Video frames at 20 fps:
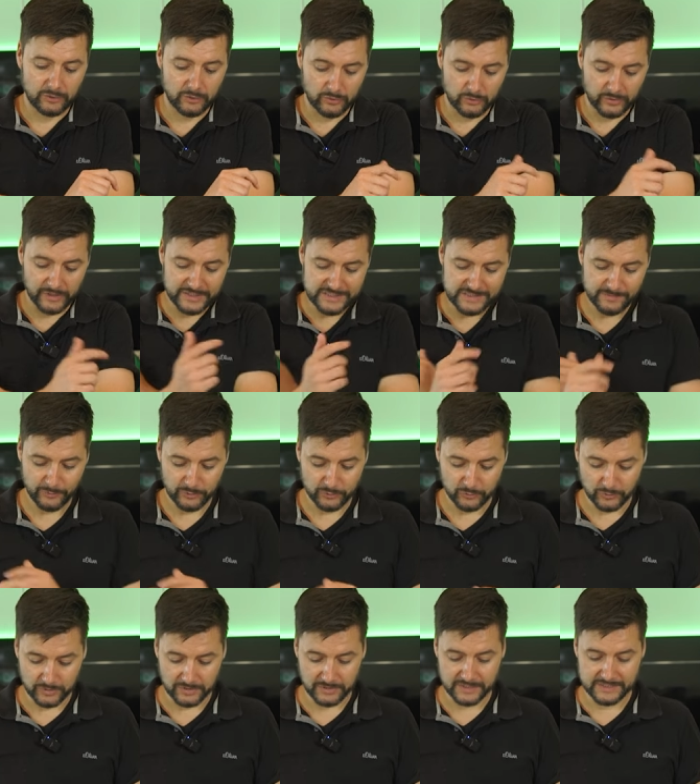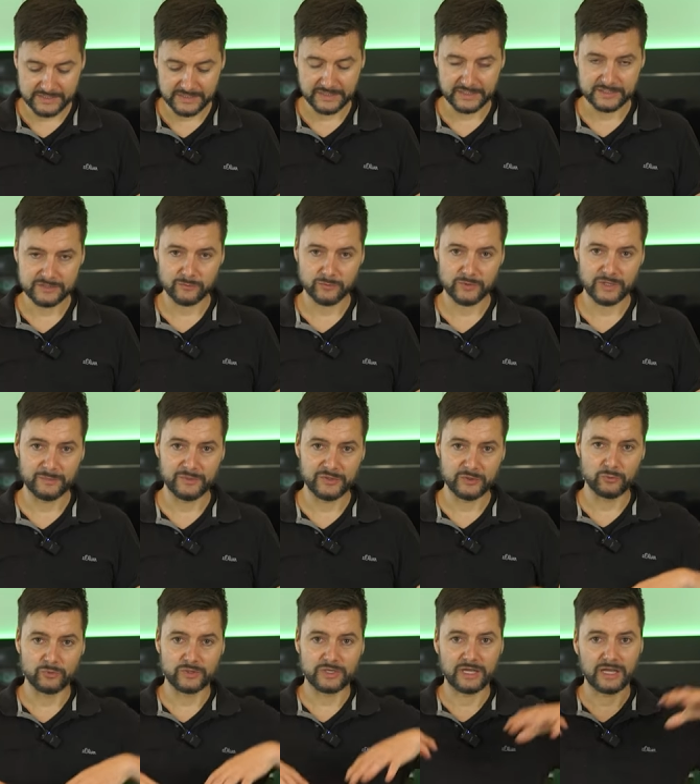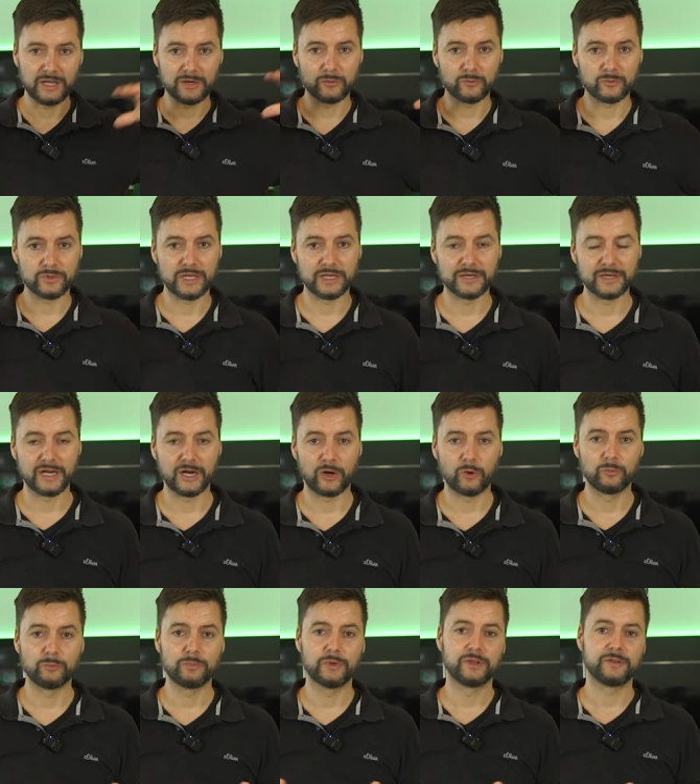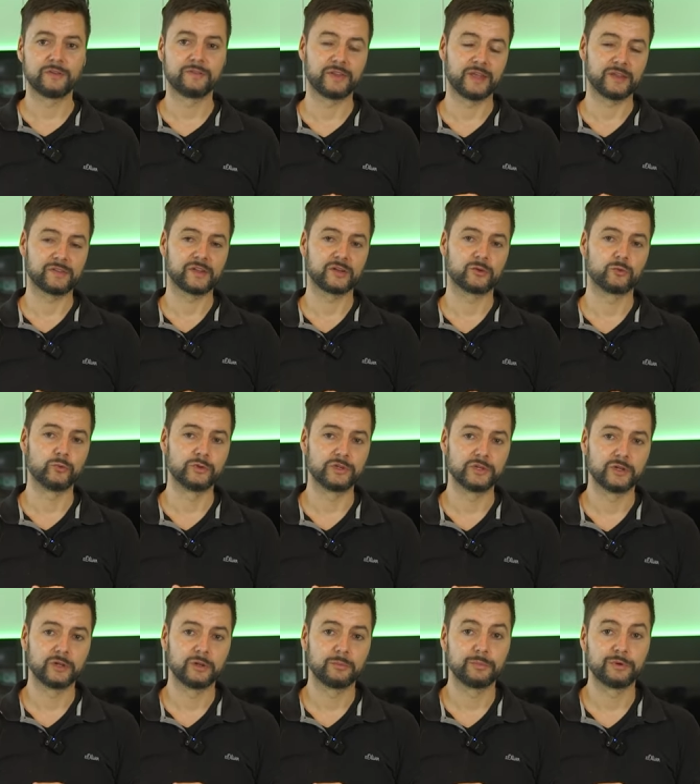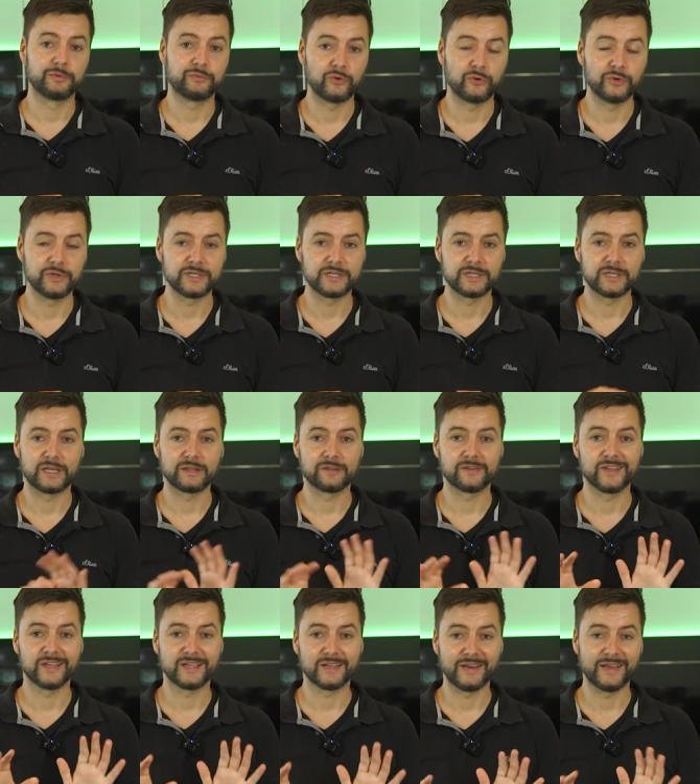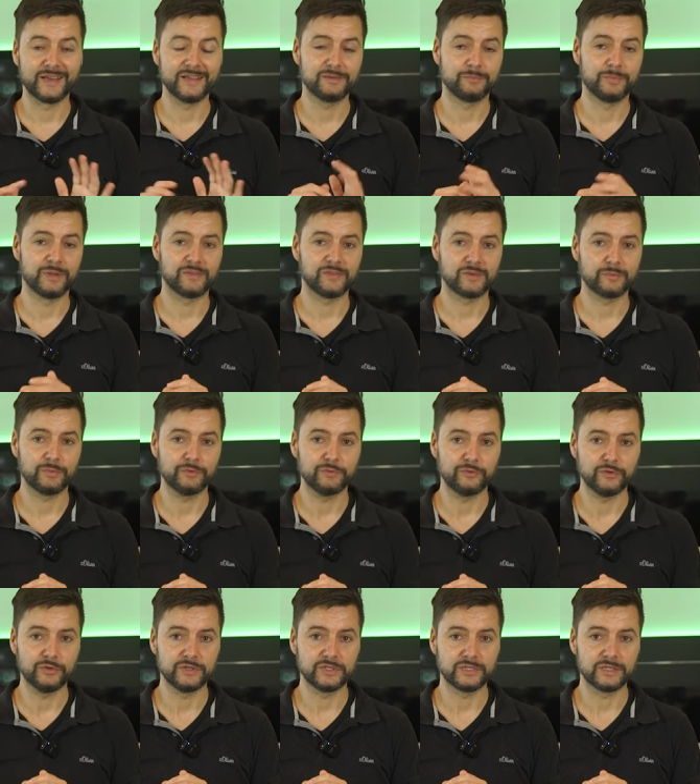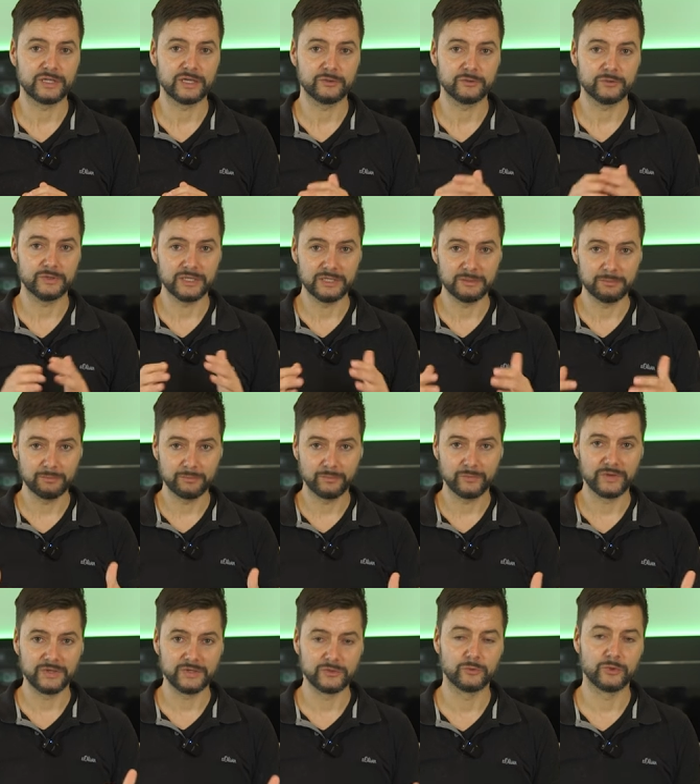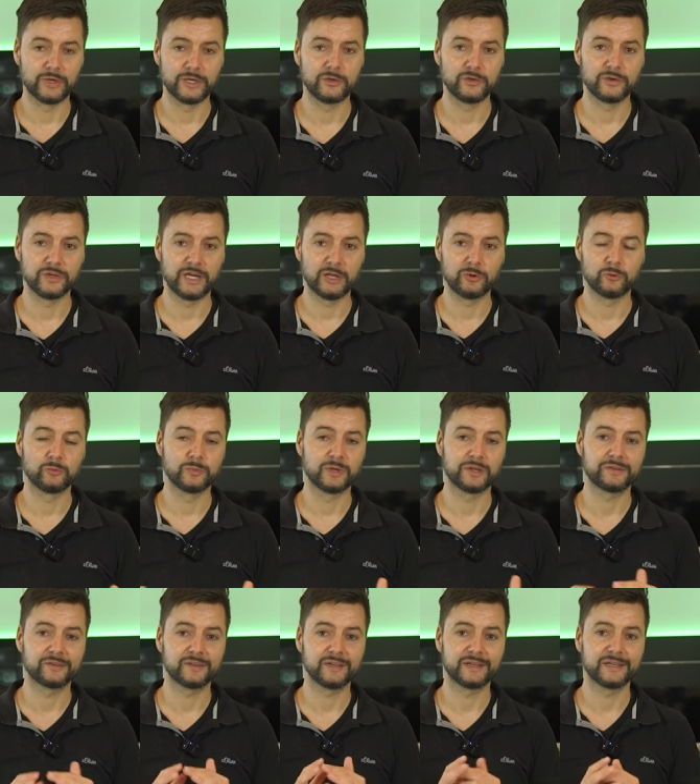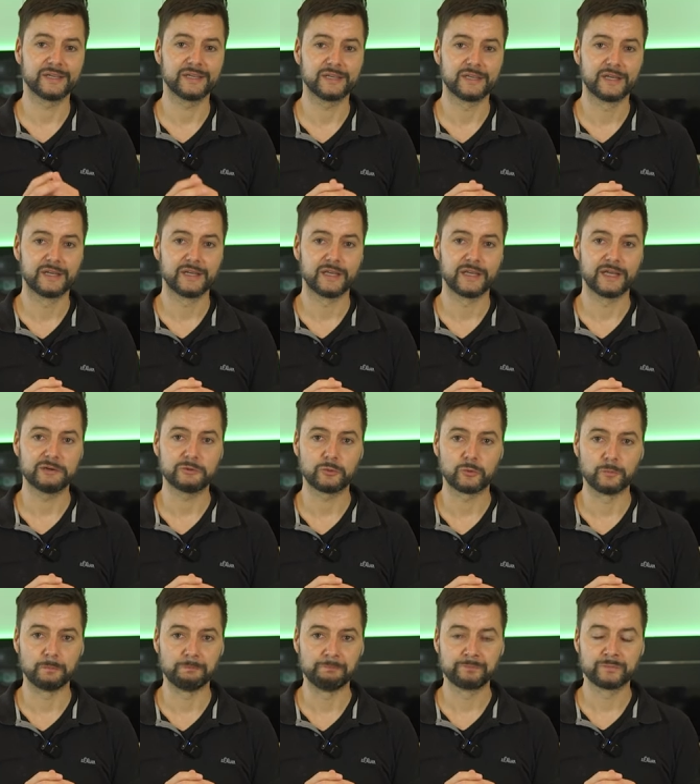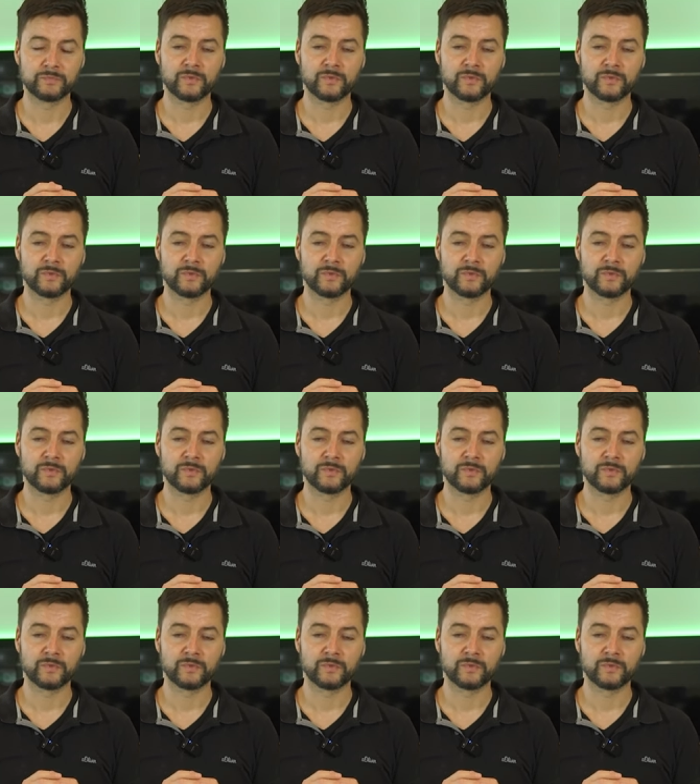Konkurrenzprodukten, dass er das unheimlich gut kann und einen Raum sehr, sehr gut befeuchten kann, sehr gleichmäßig befeuchten kann und eben nicht nur regional um das Gerät herum.